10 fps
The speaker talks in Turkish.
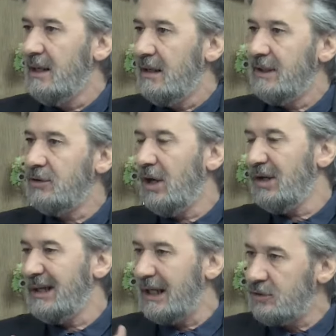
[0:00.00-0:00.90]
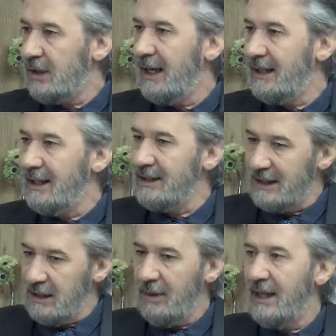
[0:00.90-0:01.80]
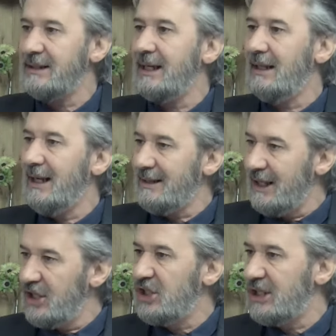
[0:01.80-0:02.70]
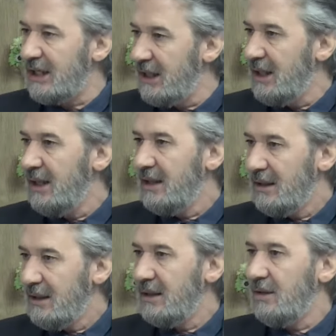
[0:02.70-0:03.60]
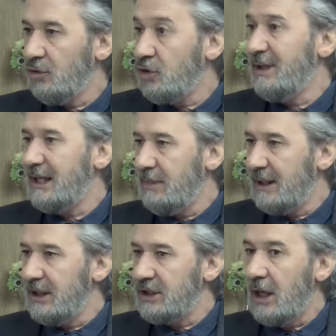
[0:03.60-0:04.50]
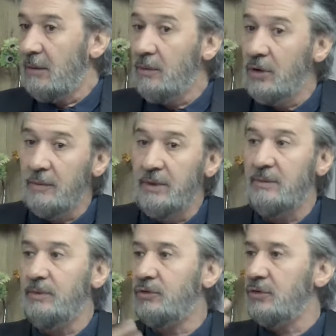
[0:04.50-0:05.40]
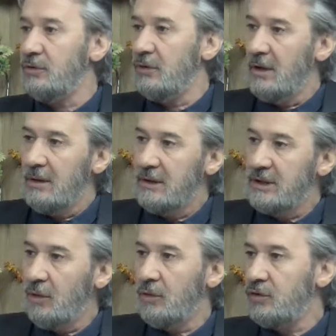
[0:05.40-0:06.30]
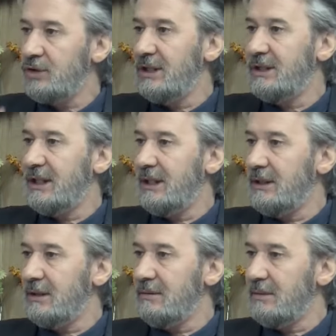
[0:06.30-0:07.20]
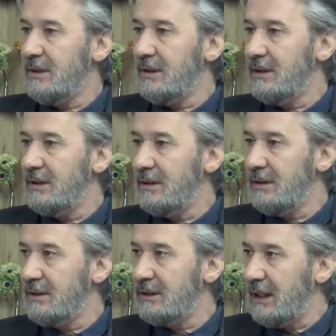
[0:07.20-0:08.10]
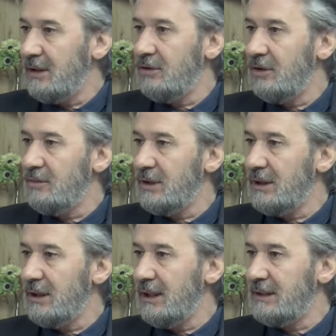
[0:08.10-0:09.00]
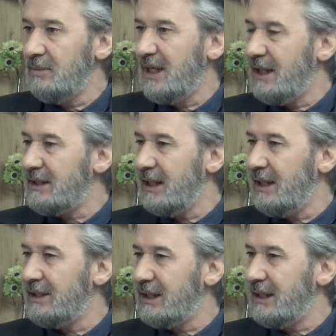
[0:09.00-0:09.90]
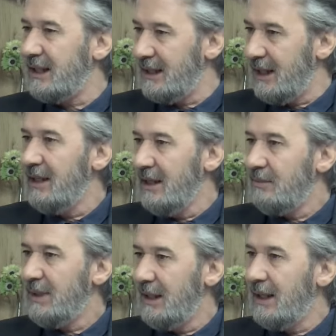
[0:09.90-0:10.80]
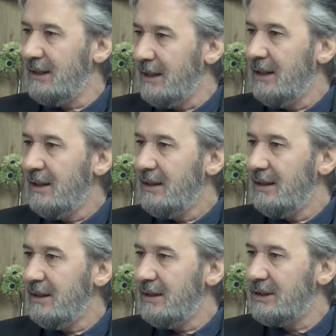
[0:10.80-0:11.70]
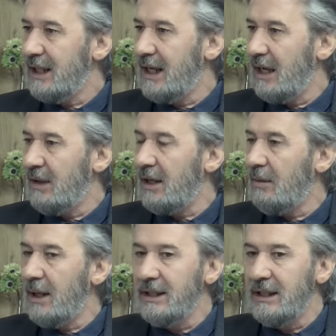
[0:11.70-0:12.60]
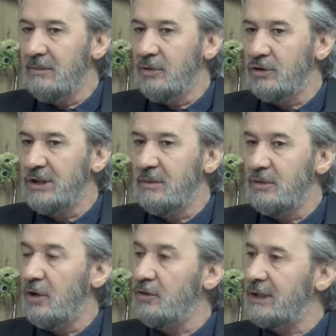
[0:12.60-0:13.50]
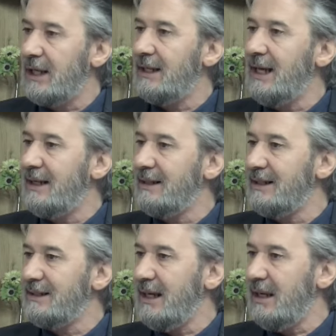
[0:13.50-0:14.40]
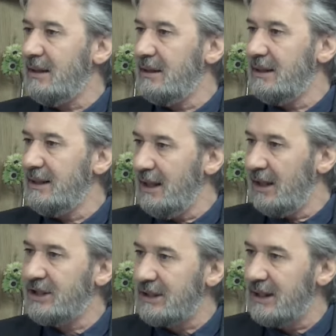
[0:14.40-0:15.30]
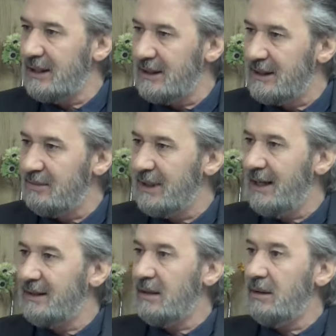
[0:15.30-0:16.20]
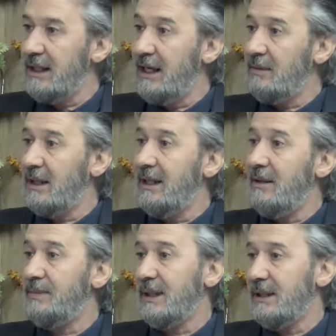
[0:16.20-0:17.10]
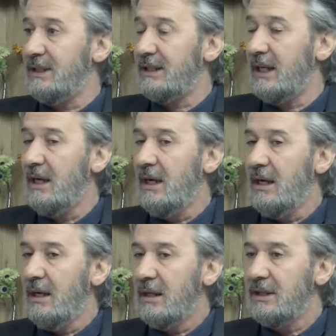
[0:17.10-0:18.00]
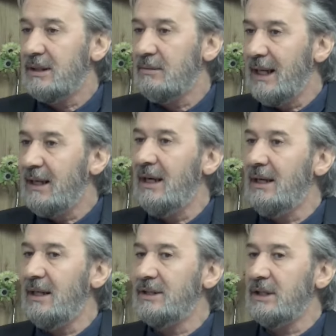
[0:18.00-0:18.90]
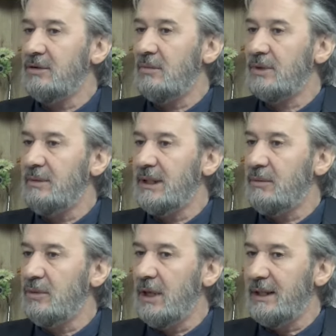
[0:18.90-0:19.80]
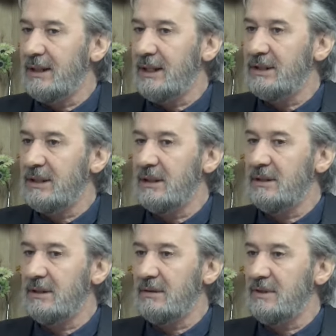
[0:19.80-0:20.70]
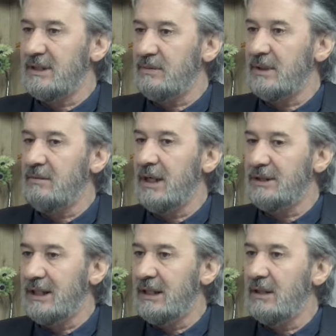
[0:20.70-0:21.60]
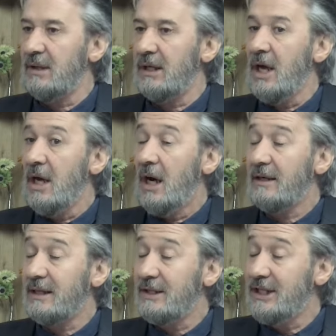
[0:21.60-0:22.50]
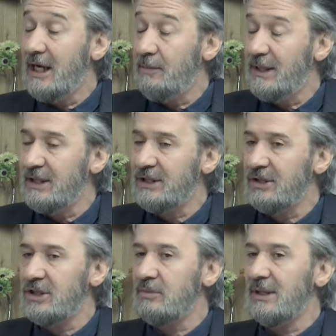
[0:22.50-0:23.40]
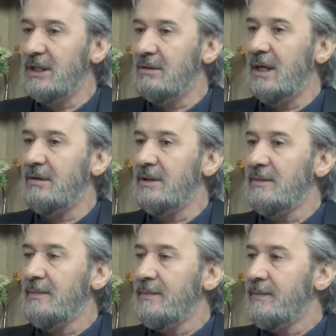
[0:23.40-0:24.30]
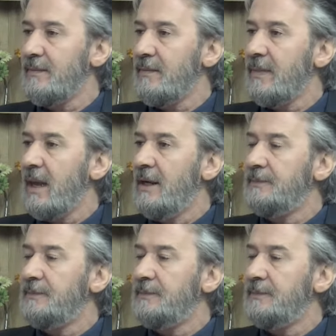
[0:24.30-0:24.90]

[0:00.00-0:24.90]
Ve doğal olarak Soyer gelince de bazı yerler değişecek. Hı hı. E, otomatikman değişecek. Ama böyle bir bütün işte 30 ilçenin e, zannediyorum işte birkaç tane ilçede gene bilinen e, şeyler var ama 23-24 tane neredeyse açıklanan isimlerde yep, yepyeni işte Şimdi ben hala aynı şey diyorum. Tabii ki bu arkadaşların vasıfları var, şeyleri var. Hatta CHP'de çalışmaları var. O zaman var. da çok değişim olmuş ya.